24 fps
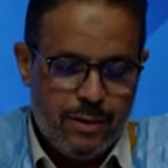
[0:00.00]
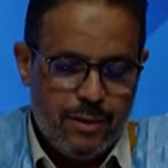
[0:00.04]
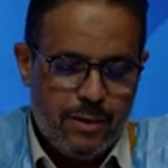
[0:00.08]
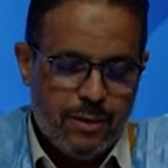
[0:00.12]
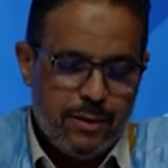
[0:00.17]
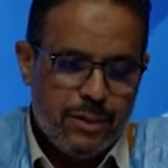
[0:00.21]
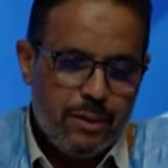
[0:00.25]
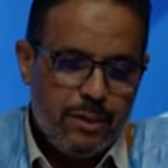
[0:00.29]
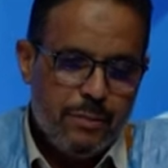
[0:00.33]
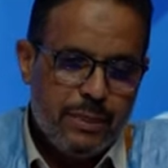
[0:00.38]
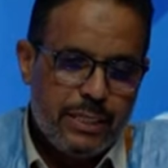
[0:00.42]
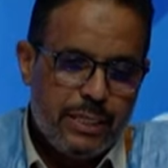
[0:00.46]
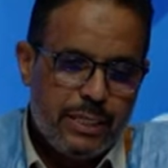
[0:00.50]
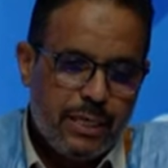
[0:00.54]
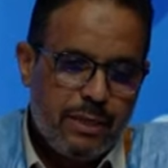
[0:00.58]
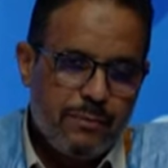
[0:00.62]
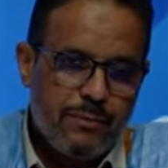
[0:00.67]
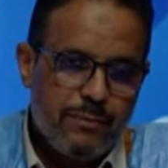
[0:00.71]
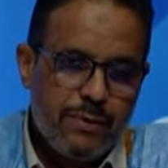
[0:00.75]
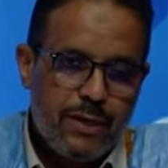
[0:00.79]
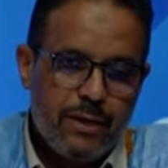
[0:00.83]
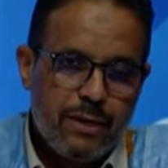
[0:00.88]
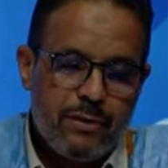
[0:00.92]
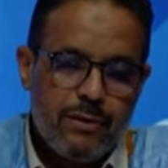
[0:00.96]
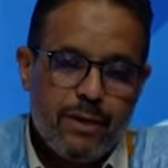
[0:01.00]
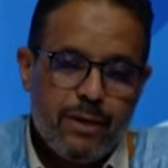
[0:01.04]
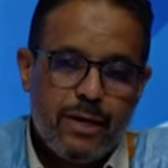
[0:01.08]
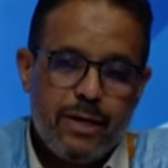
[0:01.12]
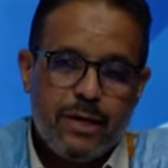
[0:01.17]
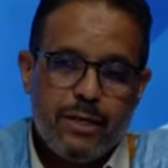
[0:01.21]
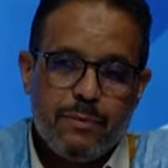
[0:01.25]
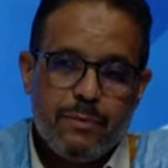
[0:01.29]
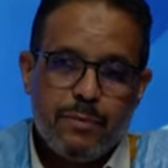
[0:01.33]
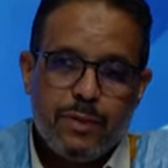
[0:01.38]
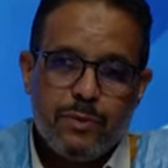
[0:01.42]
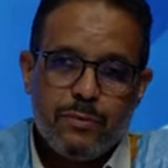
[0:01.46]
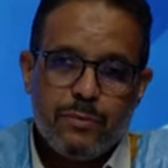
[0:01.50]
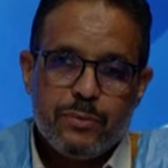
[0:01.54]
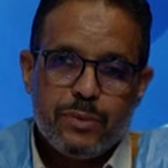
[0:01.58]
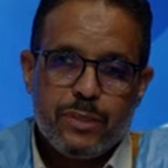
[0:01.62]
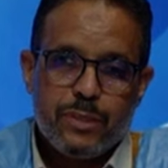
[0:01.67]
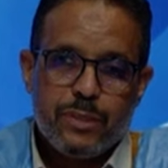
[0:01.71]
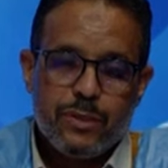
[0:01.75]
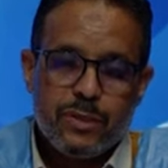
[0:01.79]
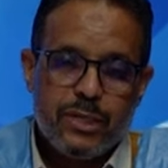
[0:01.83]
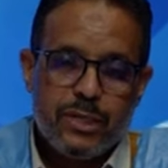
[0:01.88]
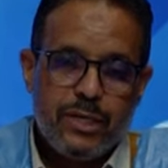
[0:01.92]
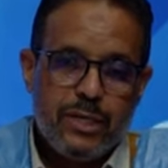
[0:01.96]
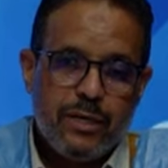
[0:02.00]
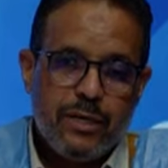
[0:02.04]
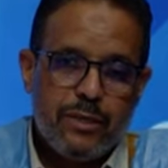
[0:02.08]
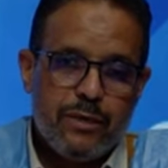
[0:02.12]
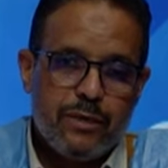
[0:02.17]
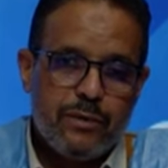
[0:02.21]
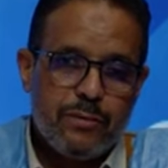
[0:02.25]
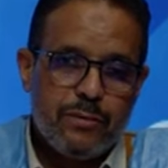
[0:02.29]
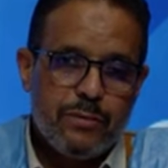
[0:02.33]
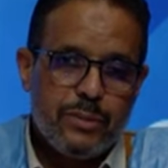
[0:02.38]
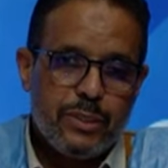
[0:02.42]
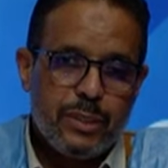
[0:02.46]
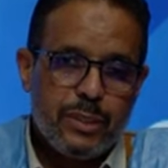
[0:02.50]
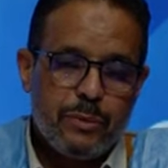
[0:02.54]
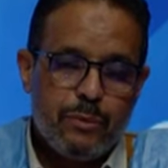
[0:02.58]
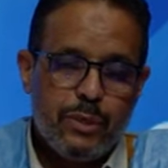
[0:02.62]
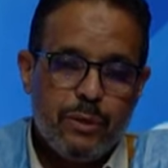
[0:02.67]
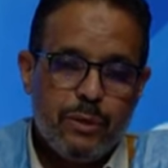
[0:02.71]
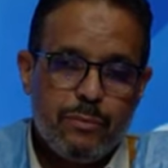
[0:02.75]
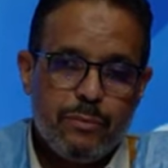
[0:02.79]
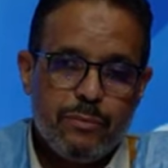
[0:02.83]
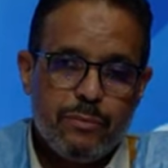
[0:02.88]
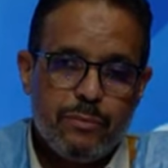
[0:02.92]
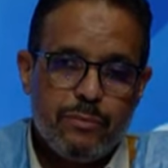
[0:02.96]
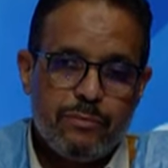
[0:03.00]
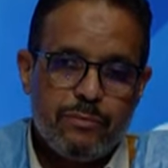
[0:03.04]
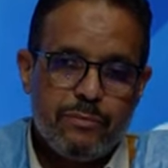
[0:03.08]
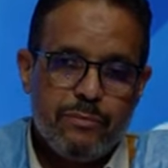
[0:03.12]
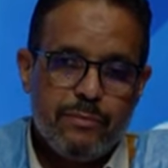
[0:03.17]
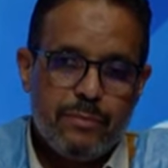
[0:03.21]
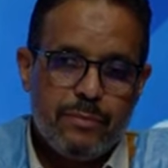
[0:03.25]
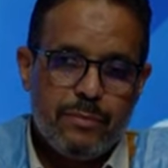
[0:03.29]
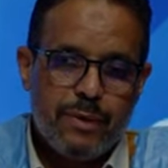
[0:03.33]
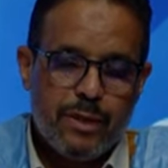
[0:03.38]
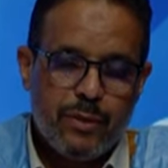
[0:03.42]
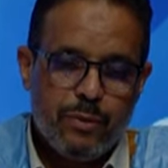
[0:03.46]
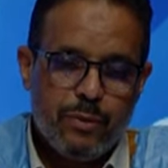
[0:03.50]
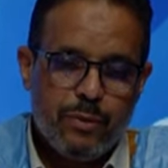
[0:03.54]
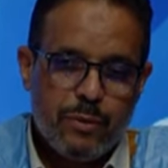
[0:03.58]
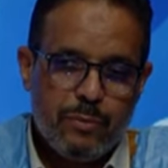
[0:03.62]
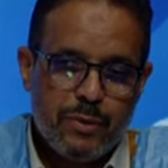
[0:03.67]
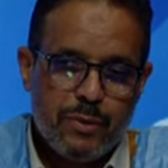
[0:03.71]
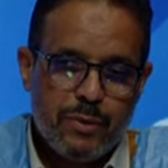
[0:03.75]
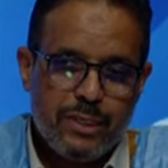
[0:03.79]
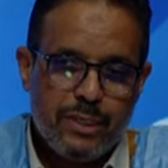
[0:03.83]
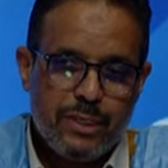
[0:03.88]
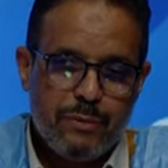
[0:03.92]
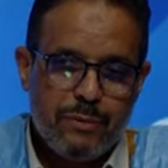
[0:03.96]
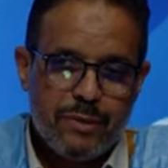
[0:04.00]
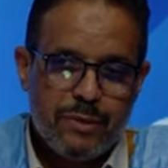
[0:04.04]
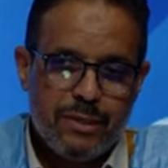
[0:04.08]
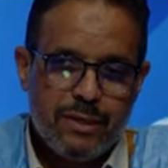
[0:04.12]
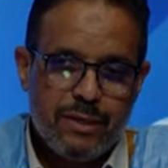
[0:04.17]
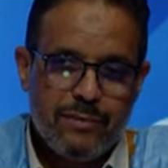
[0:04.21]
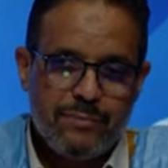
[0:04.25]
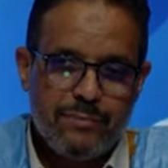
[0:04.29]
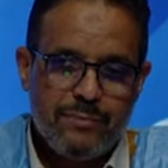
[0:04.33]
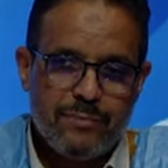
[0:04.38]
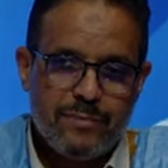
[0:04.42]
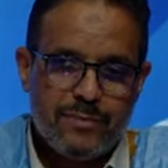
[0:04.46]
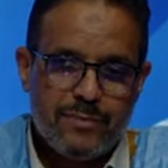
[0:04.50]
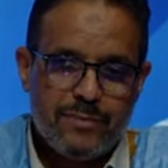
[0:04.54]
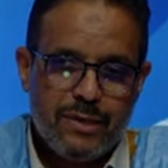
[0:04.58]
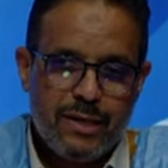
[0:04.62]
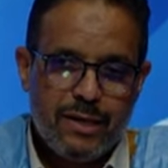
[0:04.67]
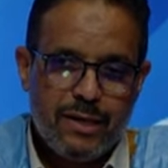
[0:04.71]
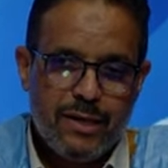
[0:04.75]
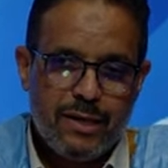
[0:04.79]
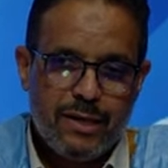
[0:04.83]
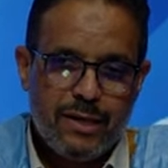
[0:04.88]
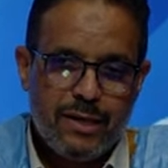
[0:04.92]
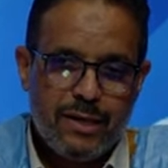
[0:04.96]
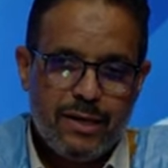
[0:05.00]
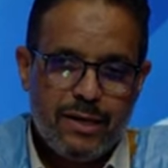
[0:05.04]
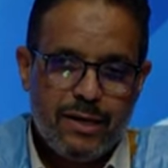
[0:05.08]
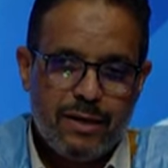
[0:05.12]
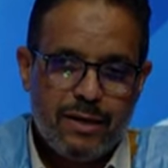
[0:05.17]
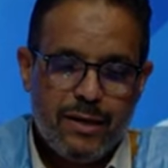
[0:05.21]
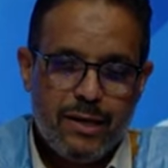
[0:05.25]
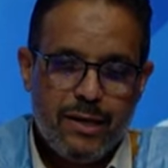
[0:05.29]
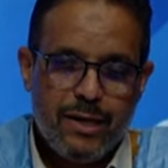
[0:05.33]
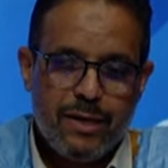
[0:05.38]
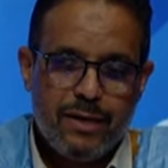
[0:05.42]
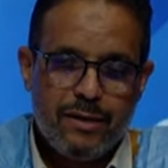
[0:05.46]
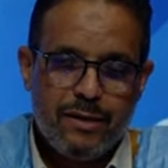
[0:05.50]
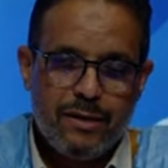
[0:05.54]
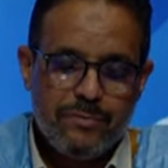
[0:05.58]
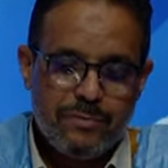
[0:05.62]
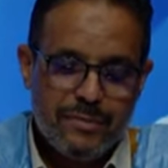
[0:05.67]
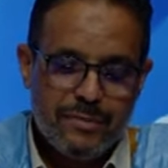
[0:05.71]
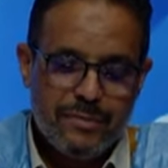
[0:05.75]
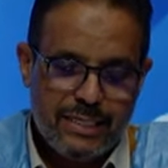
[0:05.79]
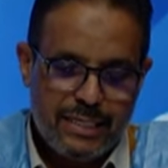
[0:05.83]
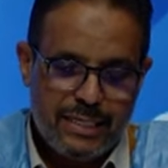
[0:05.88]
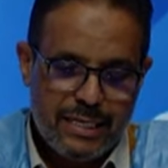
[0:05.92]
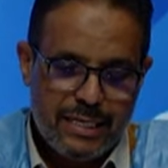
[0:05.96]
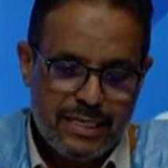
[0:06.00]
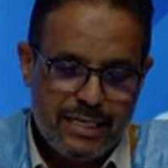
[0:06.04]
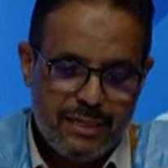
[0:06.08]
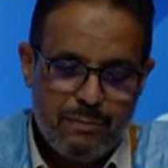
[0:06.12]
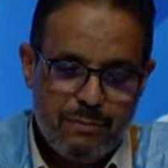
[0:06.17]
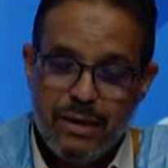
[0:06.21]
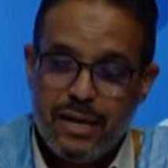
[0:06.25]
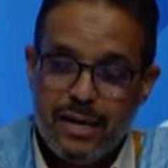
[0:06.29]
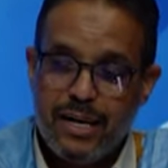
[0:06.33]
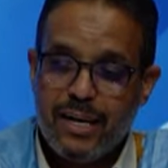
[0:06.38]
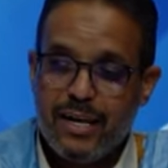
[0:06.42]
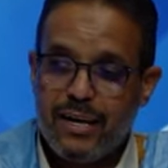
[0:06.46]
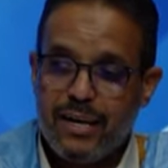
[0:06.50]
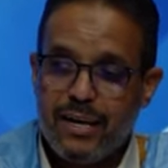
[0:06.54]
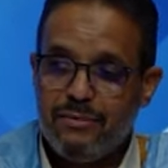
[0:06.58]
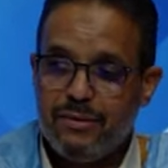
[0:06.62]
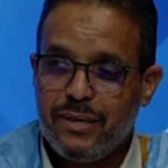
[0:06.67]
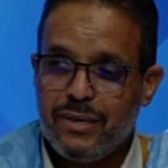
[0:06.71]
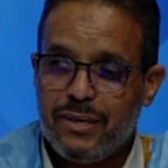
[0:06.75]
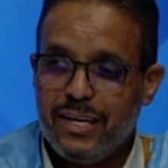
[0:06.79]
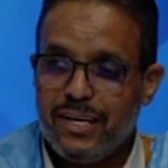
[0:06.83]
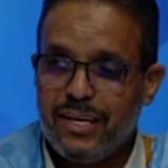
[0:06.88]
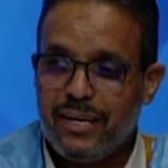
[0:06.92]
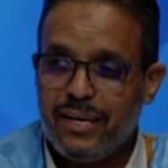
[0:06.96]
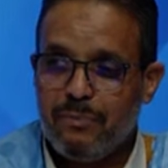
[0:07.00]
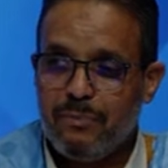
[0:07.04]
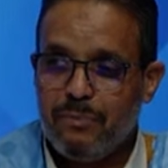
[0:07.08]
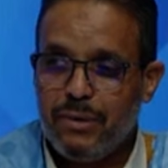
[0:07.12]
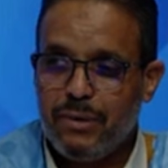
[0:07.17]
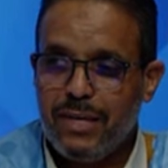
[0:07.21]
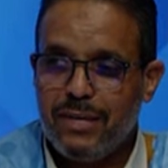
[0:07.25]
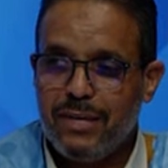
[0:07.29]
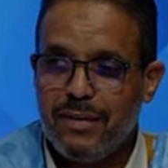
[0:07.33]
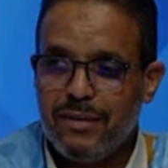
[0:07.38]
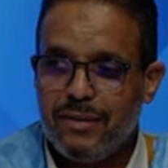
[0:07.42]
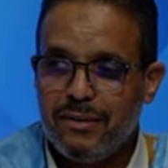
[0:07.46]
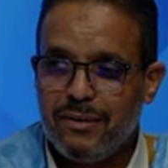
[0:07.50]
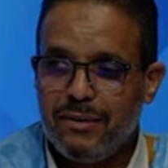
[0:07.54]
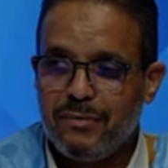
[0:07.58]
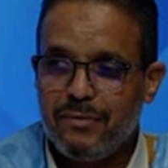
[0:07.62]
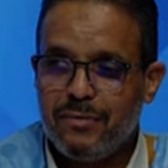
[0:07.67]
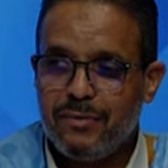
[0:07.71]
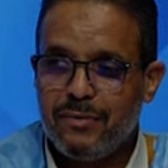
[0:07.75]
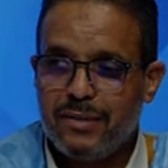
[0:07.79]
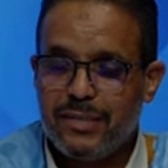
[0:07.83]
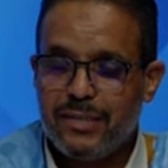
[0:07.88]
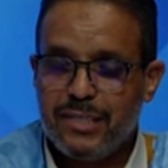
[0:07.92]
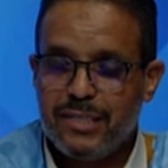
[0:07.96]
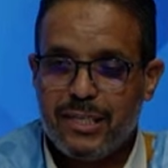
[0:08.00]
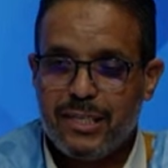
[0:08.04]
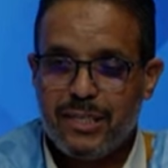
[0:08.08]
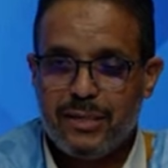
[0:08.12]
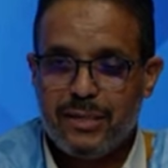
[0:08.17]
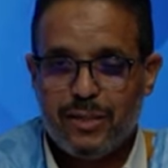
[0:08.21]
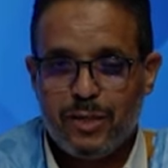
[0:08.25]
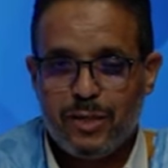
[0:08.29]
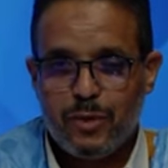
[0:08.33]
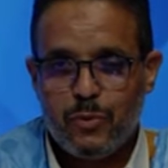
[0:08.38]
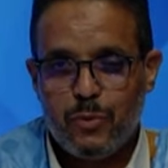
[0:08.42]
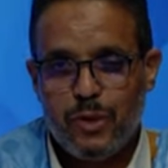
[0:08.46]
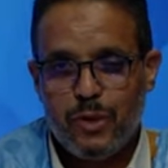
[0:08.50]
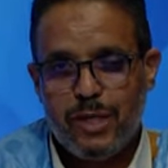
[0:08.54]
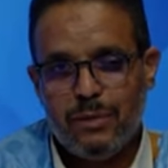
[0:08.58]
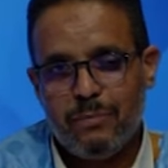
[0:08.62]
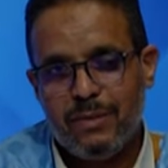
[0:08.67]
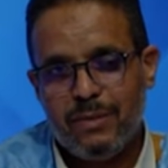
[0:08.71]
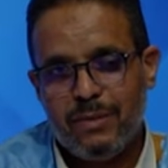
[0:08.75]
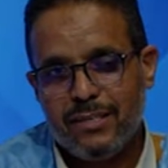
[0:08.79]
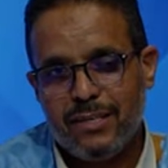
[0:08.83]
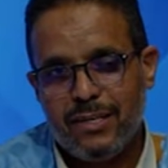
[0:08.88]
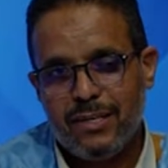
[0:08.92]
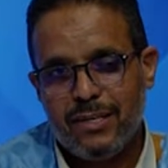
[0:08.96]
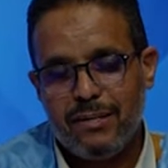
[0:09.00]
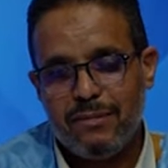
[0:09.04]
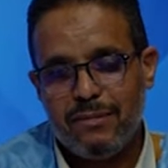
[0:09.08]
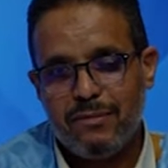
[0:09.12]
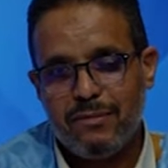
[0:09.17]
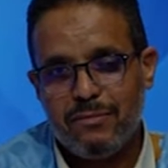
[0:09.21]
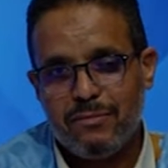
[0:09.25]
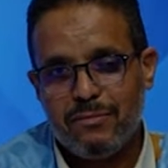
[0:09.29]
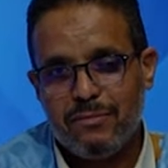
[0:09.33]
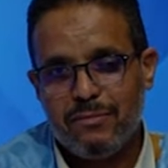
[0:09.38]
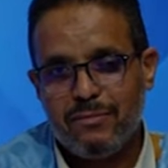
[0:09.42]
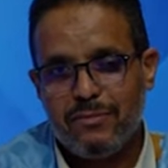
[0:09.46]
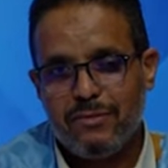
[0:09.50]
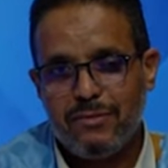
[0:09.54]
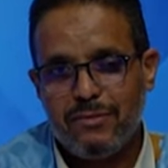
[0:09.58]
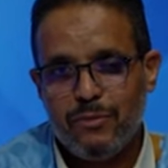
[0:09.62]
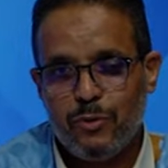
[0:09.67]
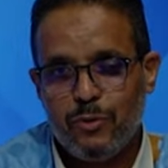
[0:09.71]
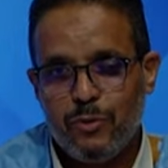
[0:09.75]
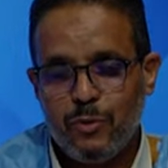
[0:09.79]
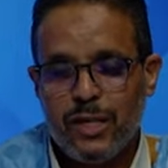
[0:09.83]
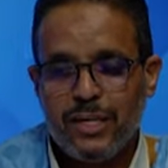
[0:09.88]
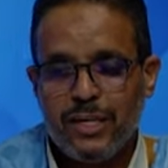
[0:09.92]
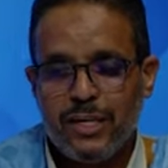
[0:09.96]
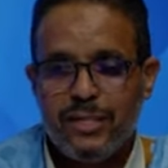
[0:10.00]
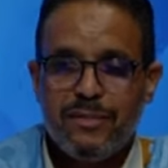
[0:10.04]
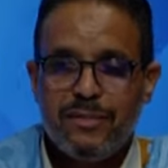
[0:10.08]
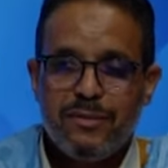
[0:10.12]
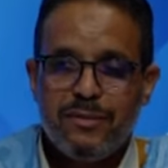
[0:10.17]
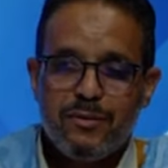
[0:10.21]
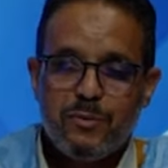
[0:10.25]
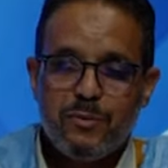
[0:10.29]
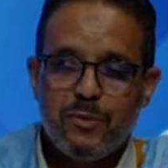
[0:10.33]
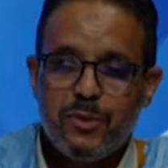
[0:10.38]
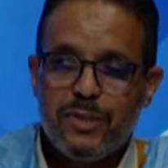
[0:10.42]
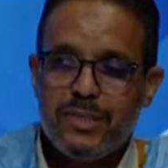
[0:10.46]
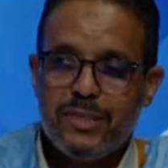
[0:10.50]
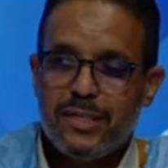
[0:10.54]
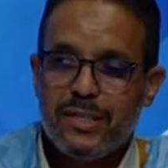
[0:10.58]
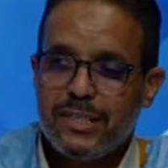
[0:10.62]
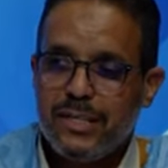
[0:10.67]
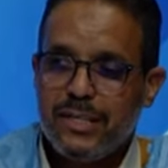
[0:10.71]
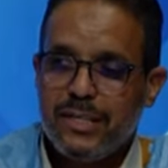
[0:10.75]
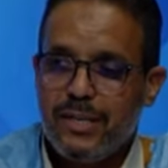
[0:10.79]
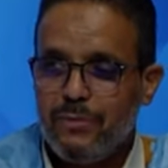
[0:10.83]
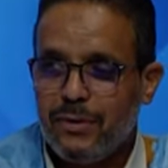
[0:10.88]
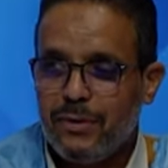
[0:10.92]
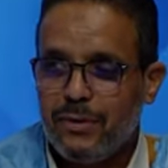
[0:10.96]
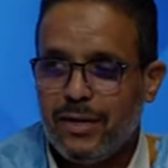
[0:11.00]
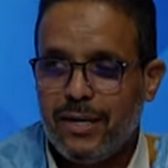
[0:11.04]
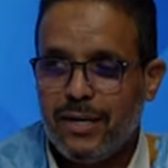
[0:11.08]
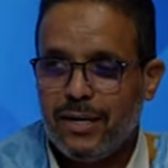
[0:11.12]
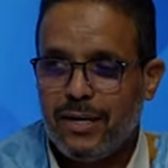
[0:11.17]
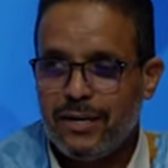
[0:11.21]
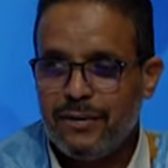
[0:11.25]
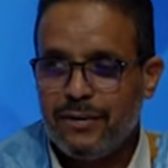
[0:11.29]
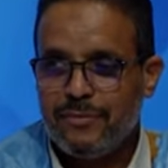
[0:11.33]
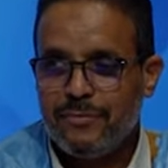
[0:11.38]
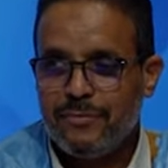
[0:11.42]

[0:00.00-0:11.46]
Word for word: كما تعرف على كل حال منظومه التشغيل والتكوين منظومه مرتبطه على كل حال ما زالت حلقه فارقه بين التكوين ما زال في واد والتشغيل في اخر